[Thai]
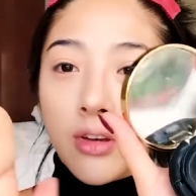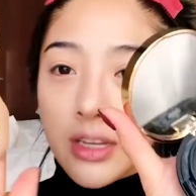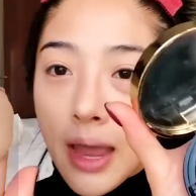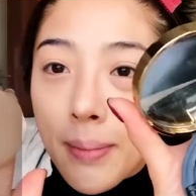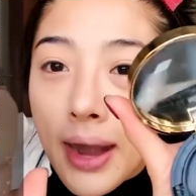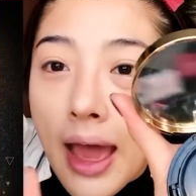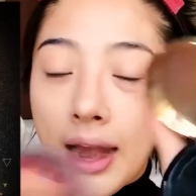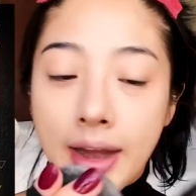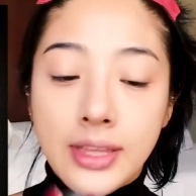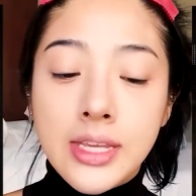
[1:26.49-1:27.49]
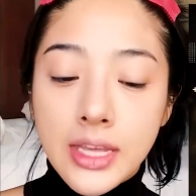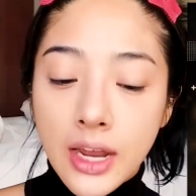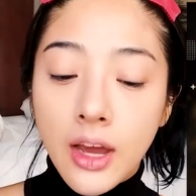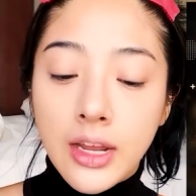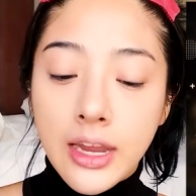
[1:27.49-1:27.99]
คือใช้มานานแล้วนะจริ
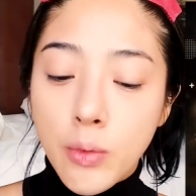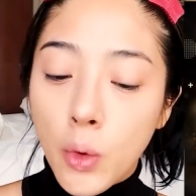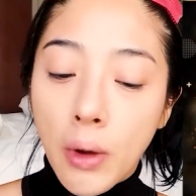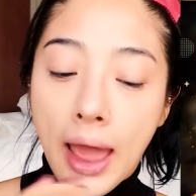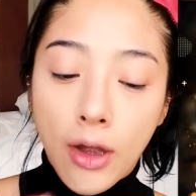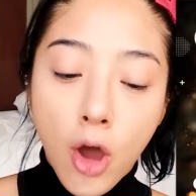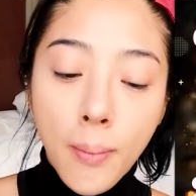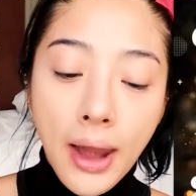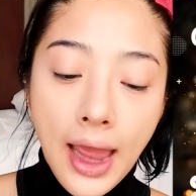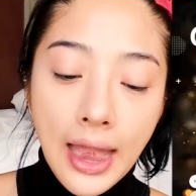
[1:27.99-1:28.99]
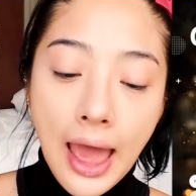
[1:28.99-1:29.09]
งๆนะเคยรีวิวหลายรอบหลาย